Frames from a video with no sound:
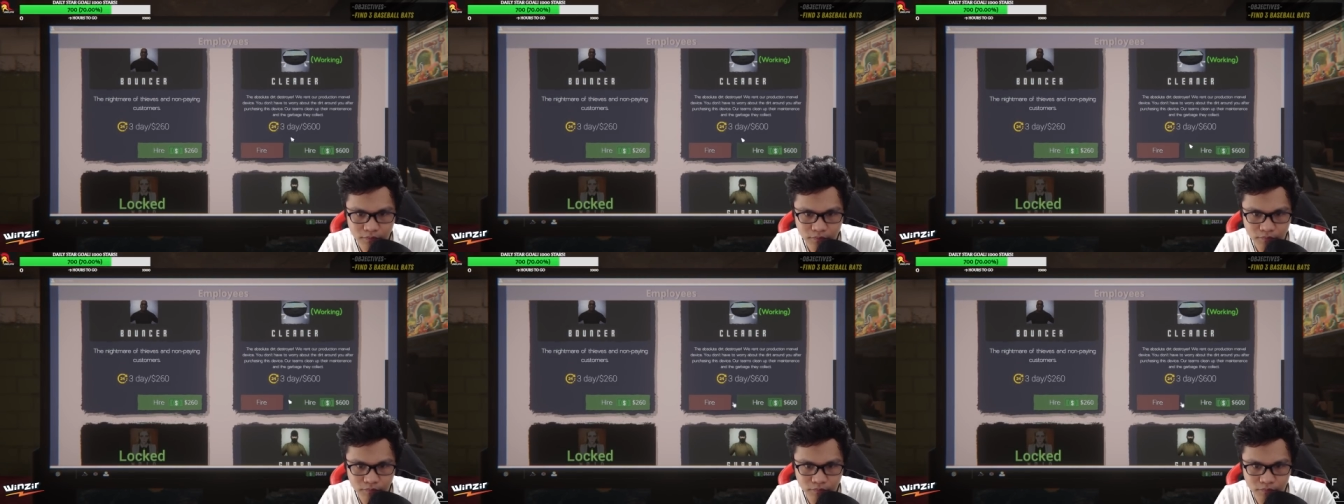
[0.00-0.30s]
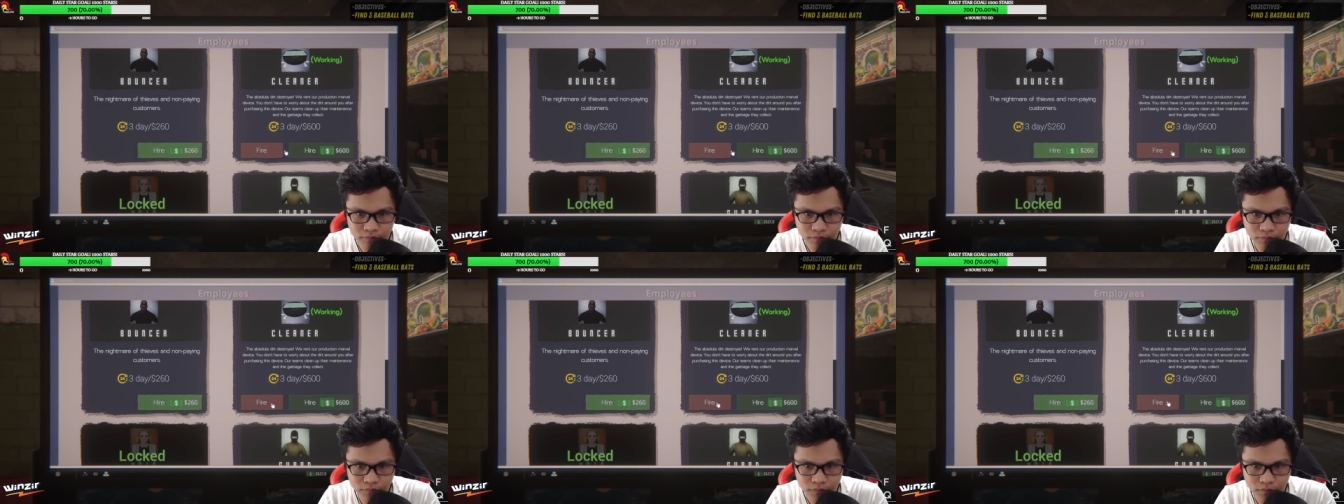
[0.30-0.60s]

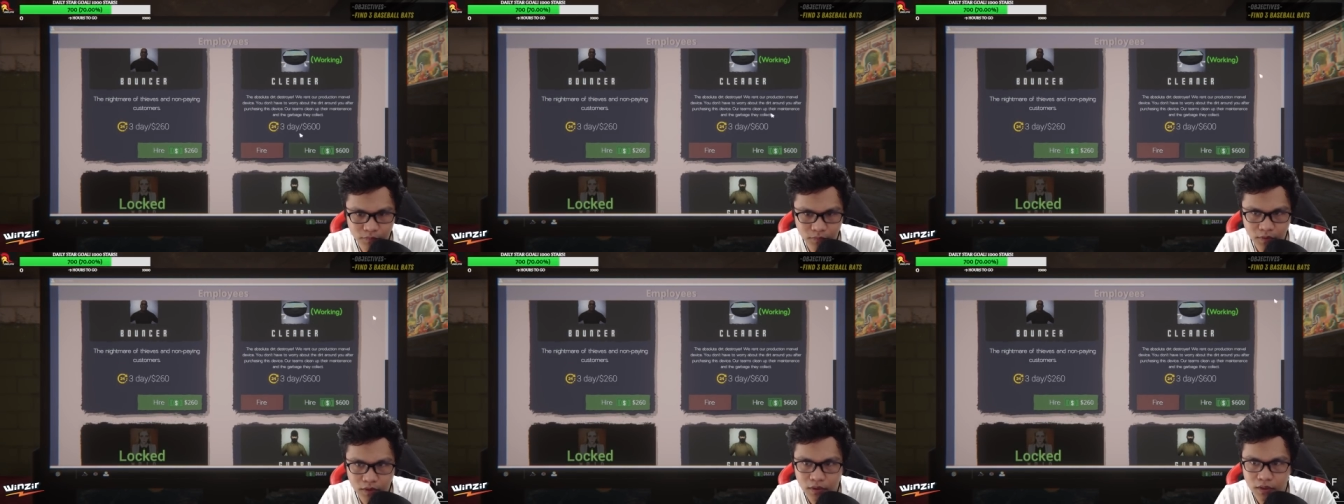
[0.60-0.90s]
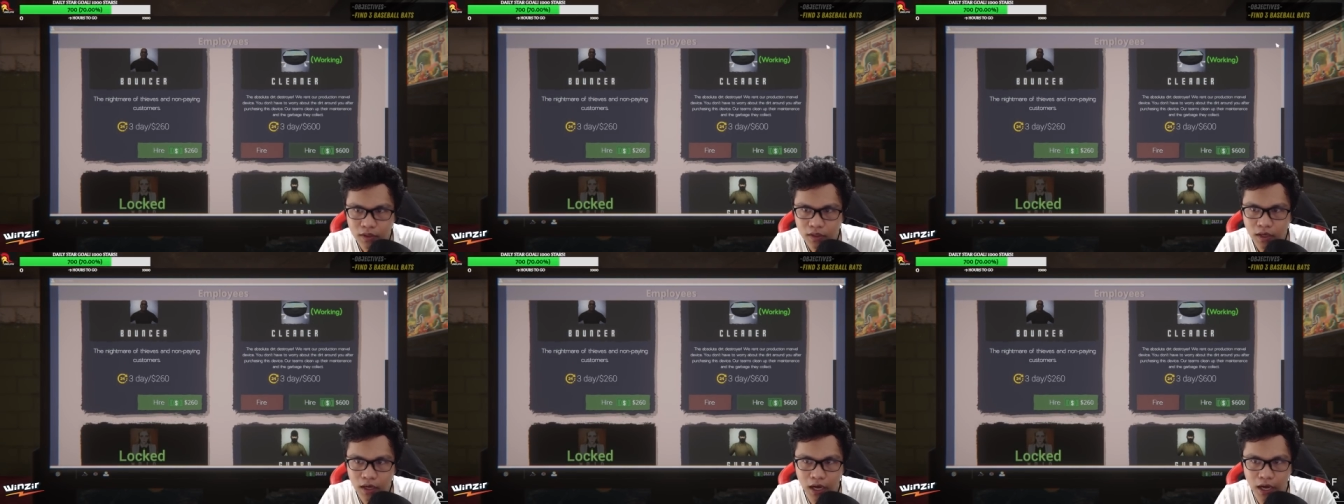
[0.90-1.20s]
Hmm.
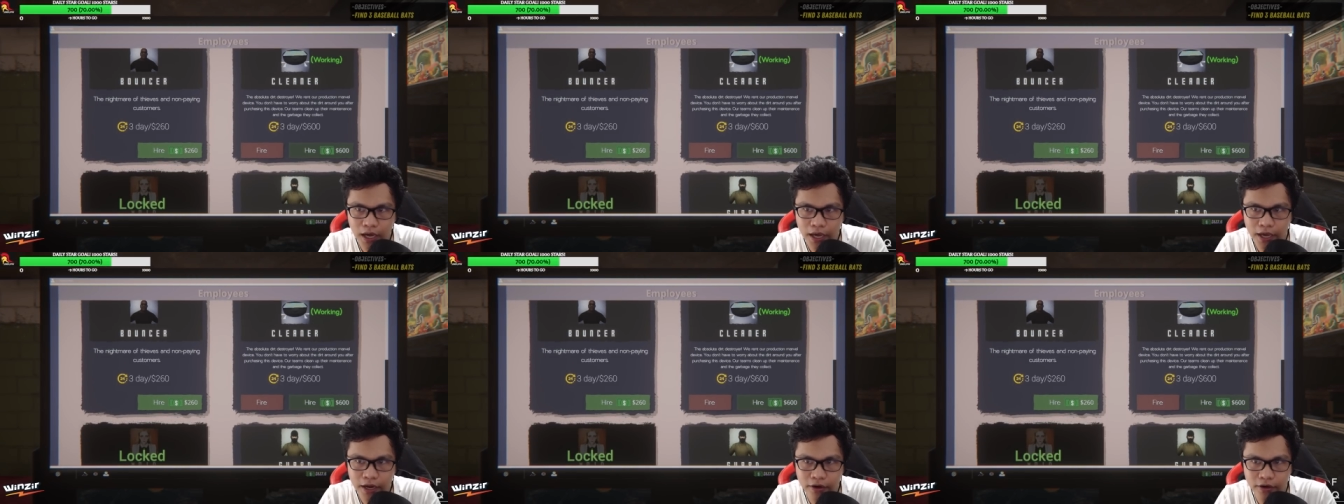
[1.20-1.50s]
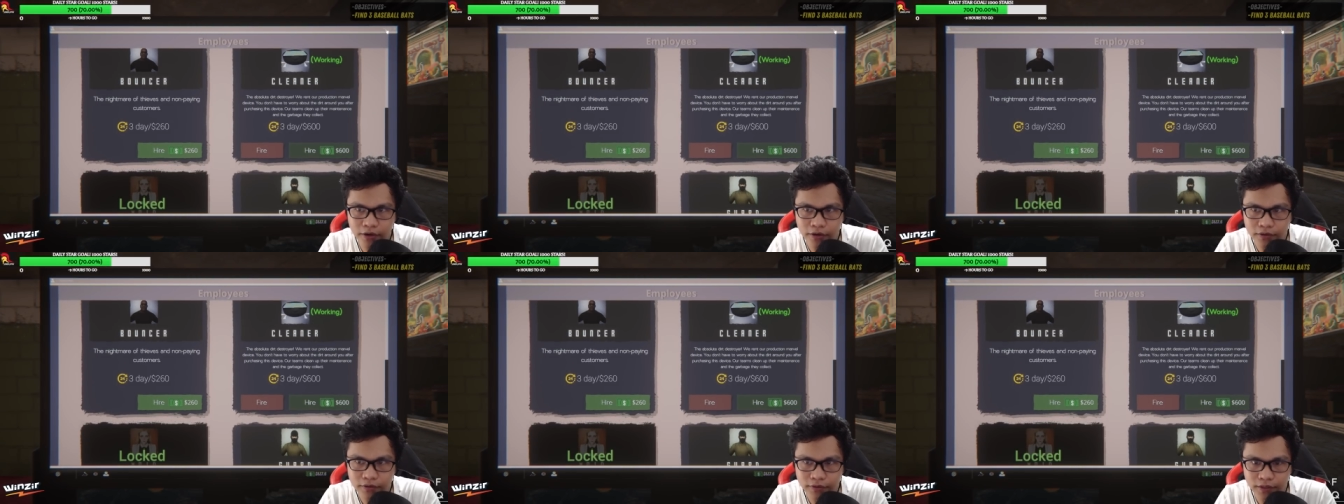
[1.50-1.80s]

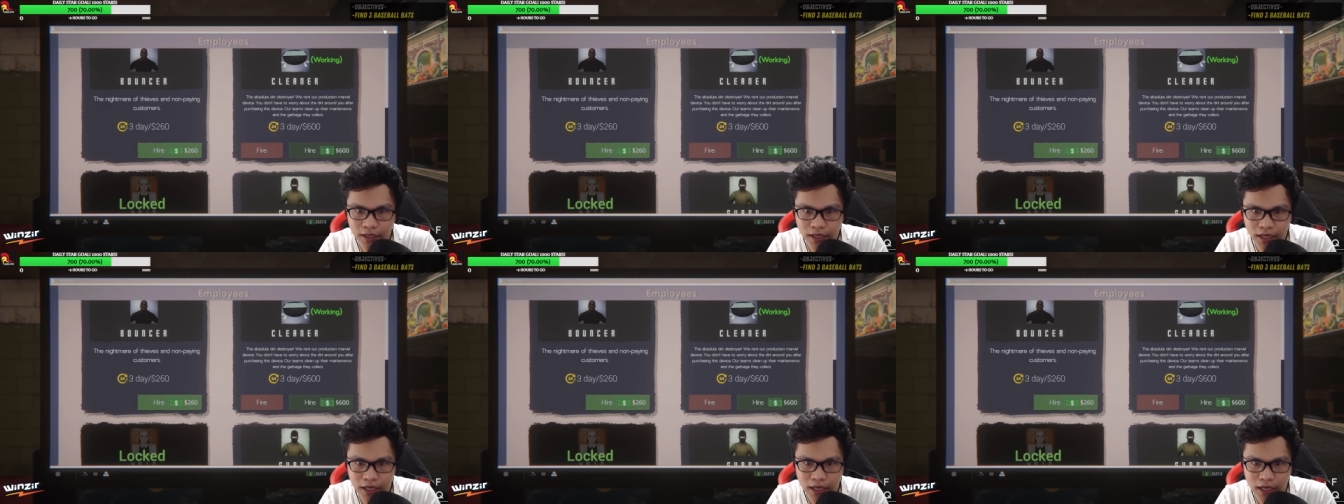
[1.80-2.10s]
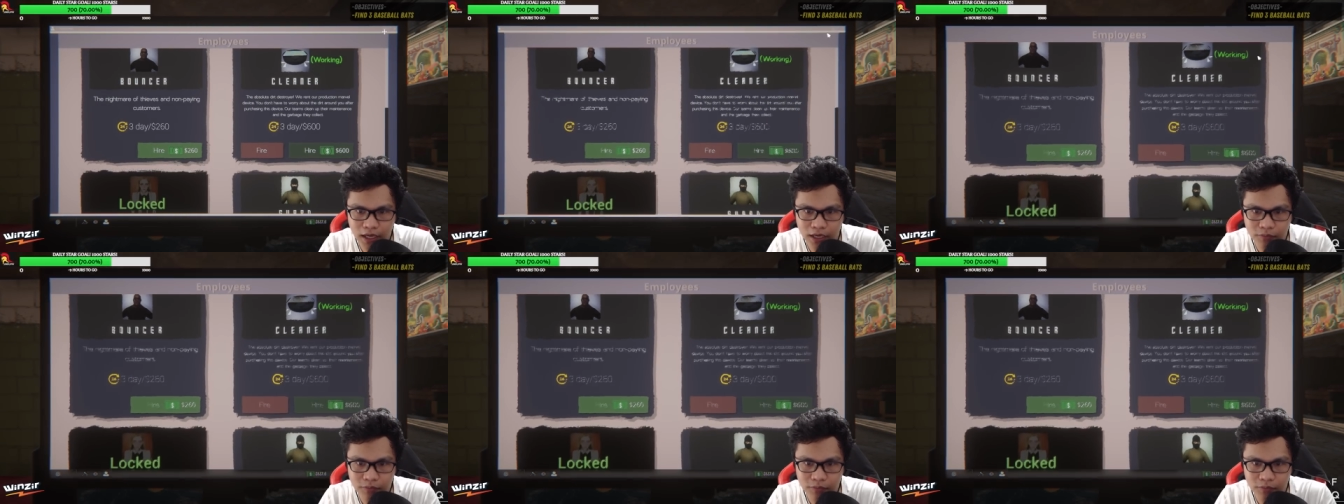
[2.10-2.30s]
Hire. Na,